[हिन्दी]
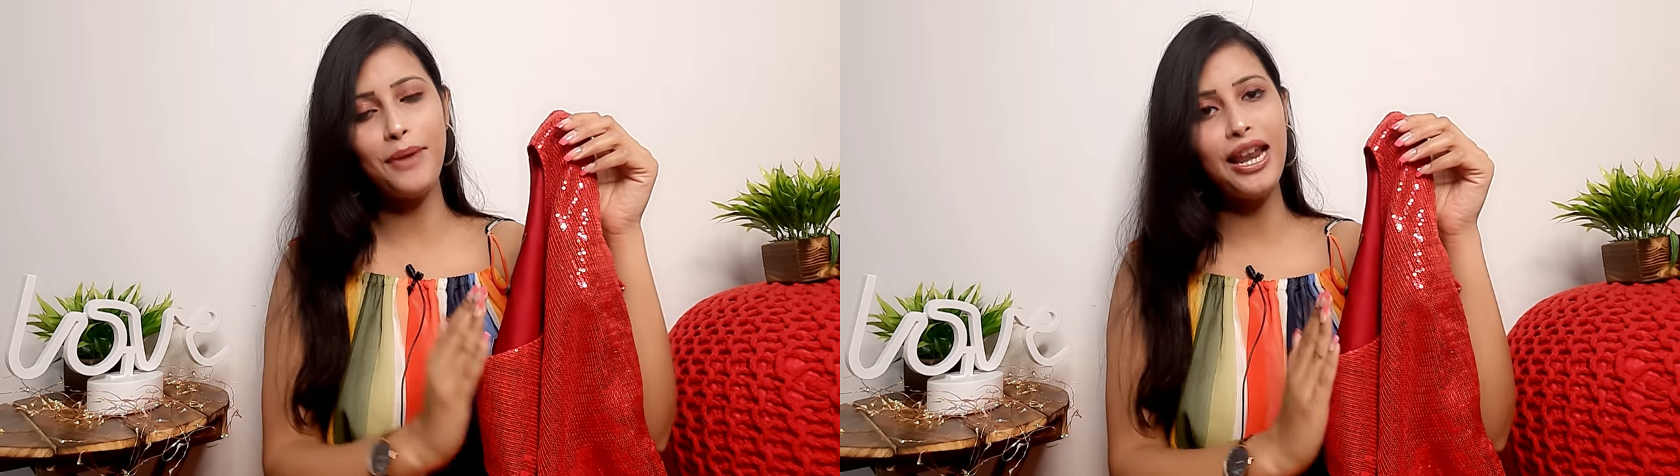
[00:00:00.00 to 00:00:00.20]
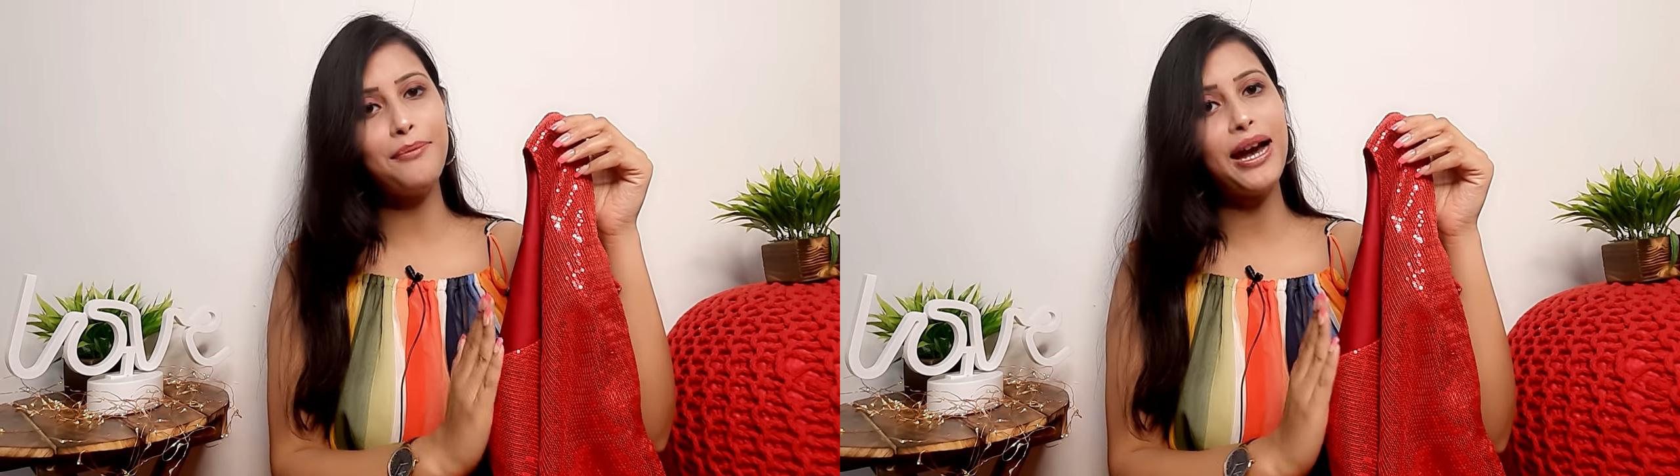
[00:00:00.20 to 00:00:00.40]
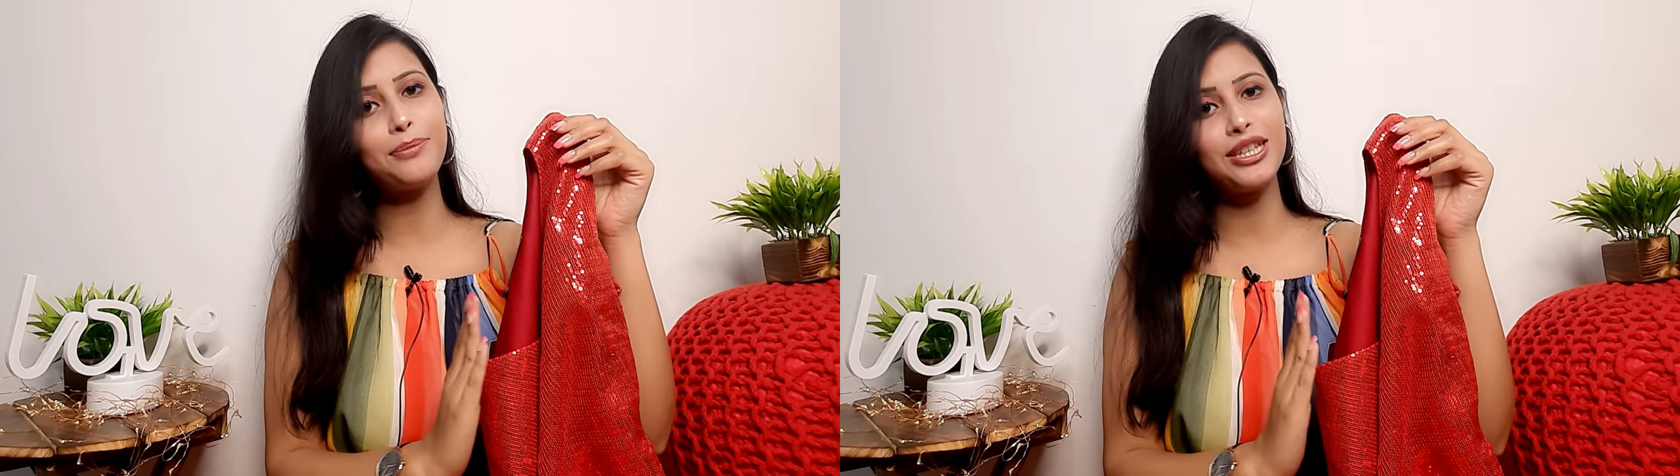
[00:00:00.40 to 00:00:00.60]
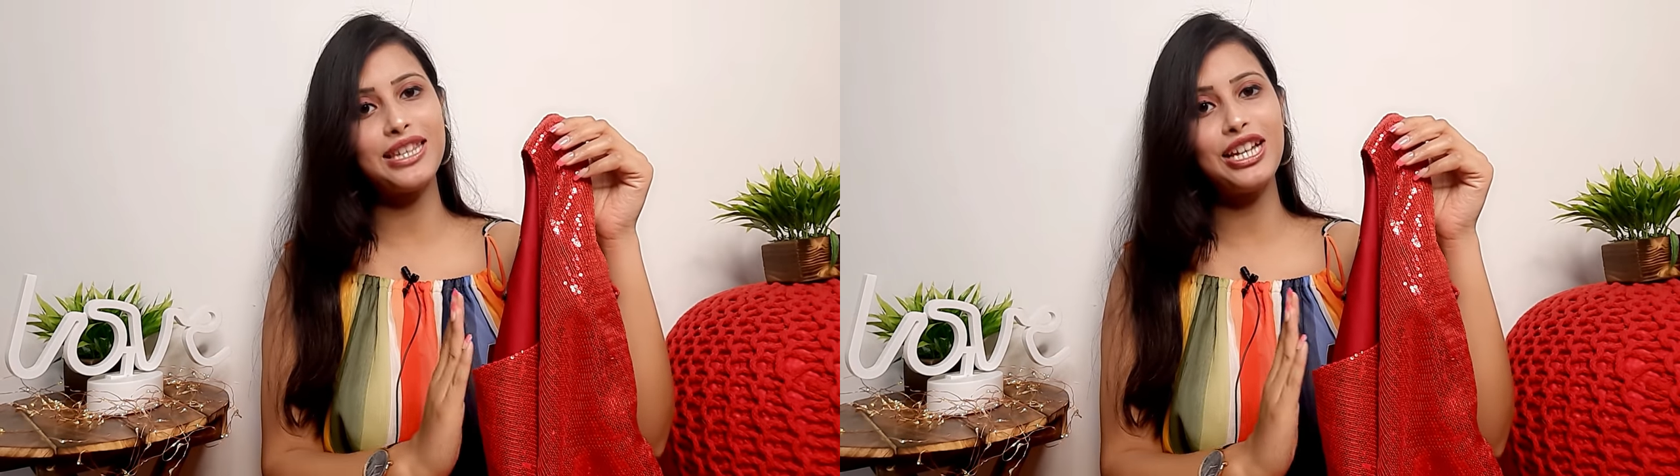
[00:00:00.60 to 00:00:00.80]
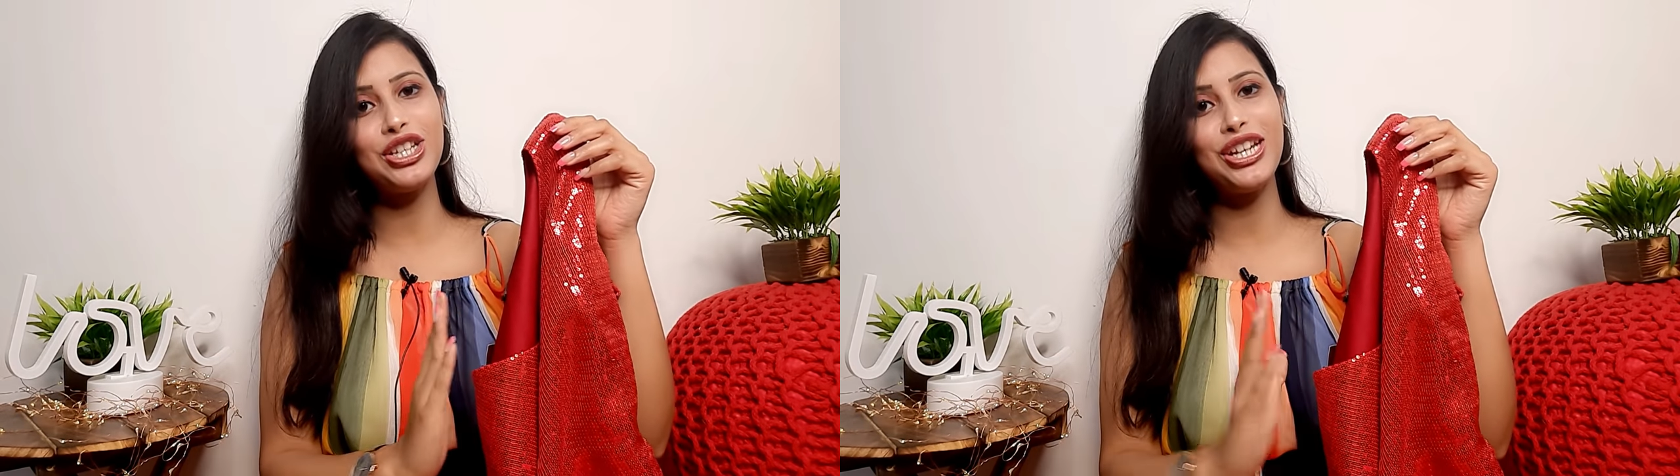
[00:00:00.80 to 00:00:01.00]
पहले मैं आपके
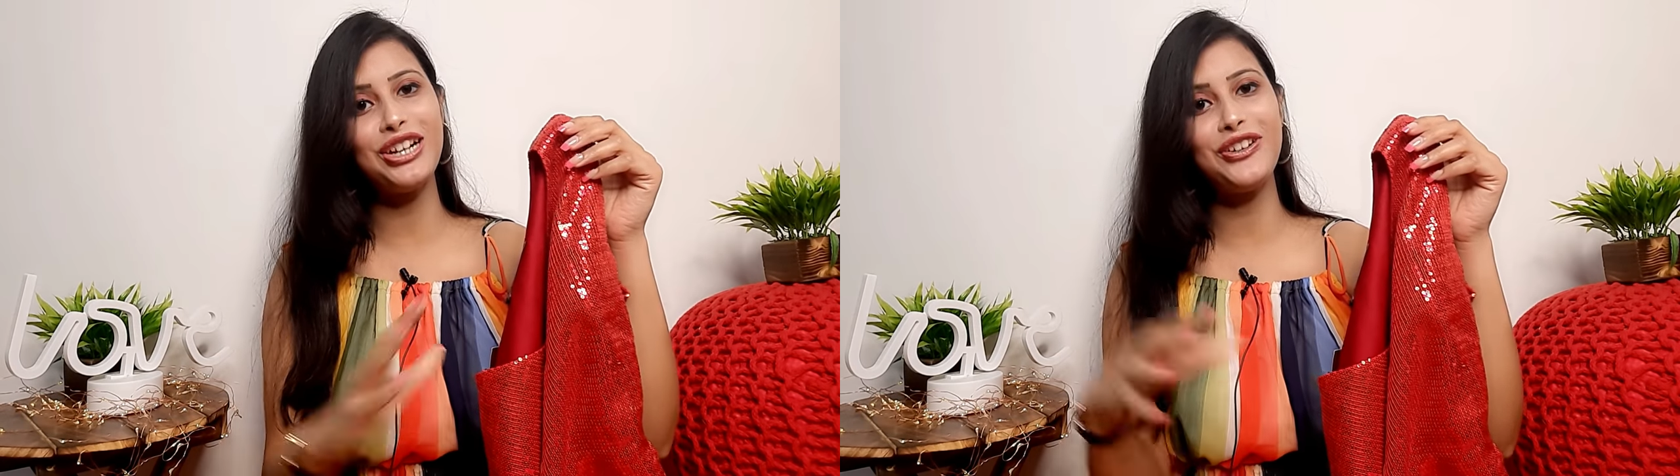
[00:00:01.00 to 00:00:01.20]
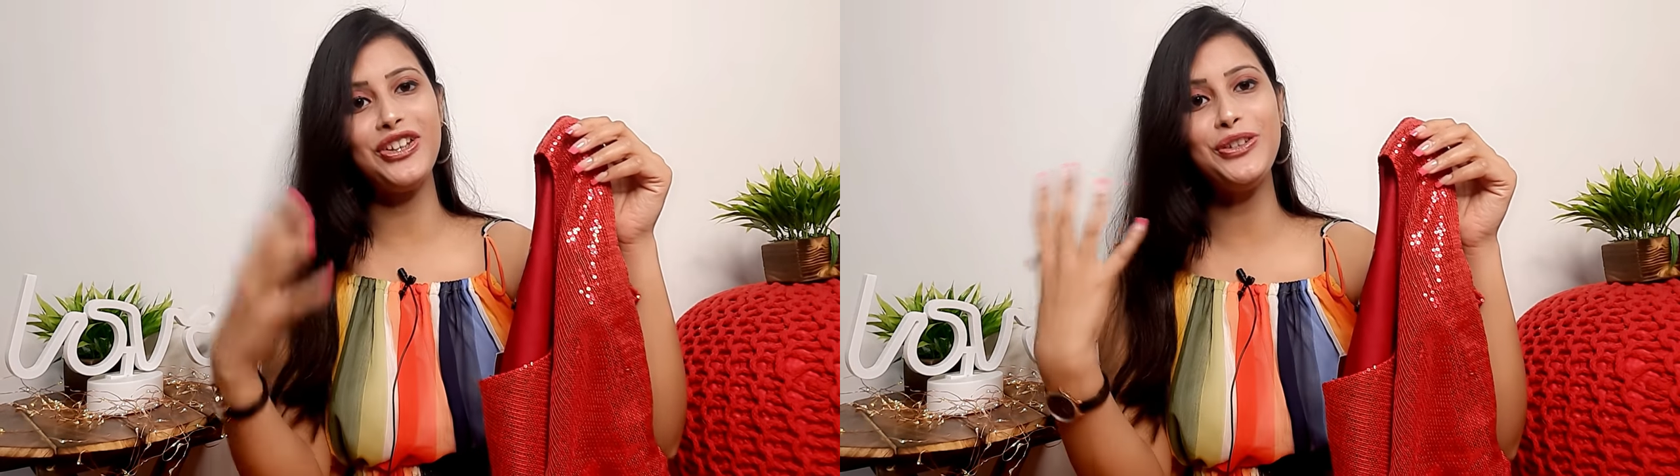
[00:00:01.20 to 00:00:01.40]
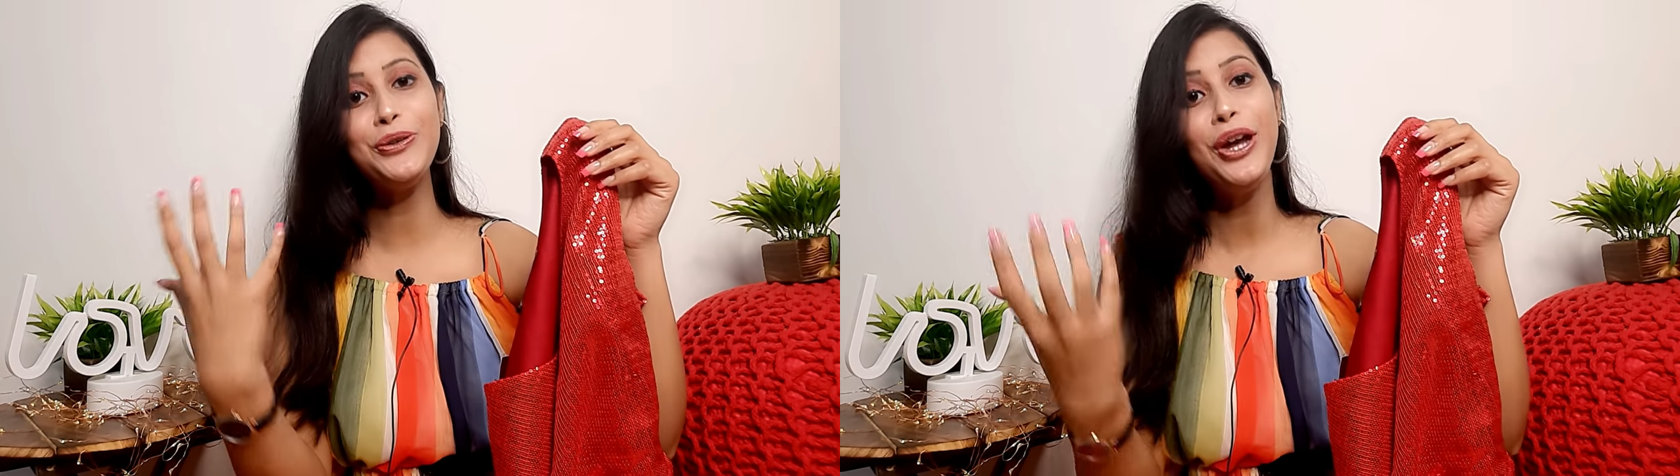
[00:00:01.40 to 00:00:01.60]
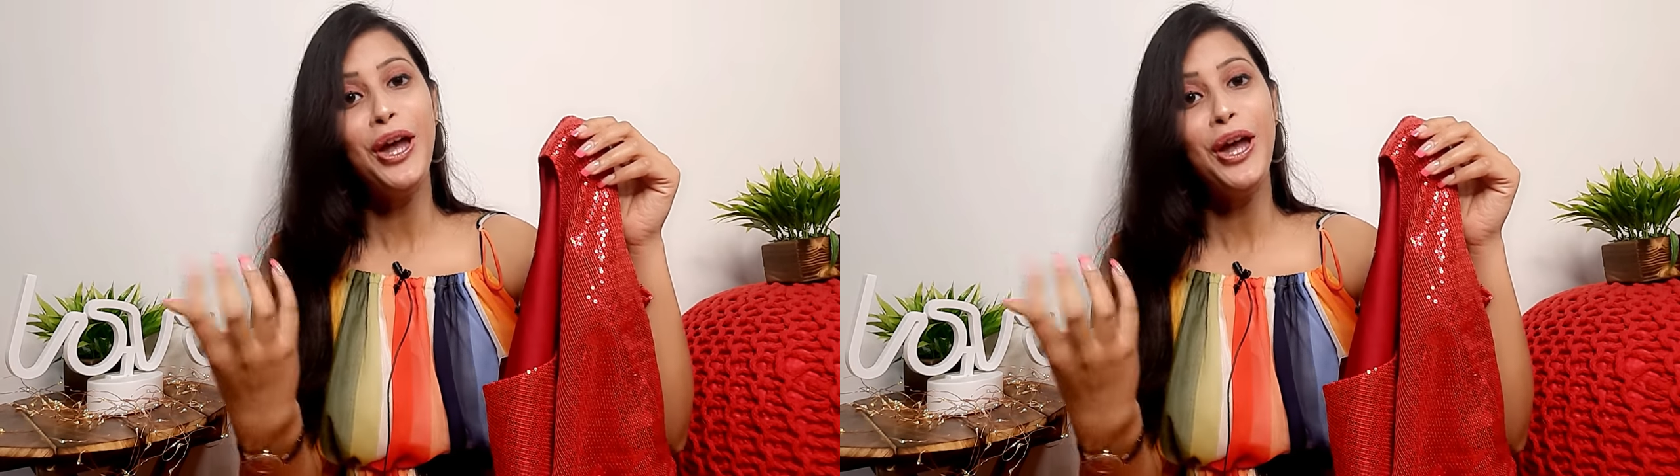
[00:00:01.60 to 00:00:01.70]
साथ शेयर कर दूँ